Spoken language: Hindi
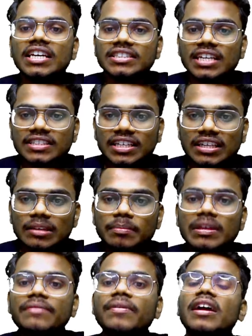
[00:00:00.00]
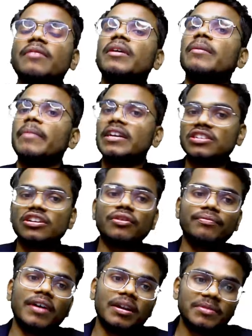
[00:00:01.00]
जैसे कि बी फार्मा बैचलर ऑफ
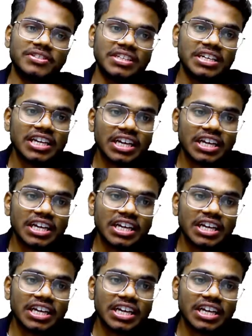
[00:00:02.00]
फार्मेसी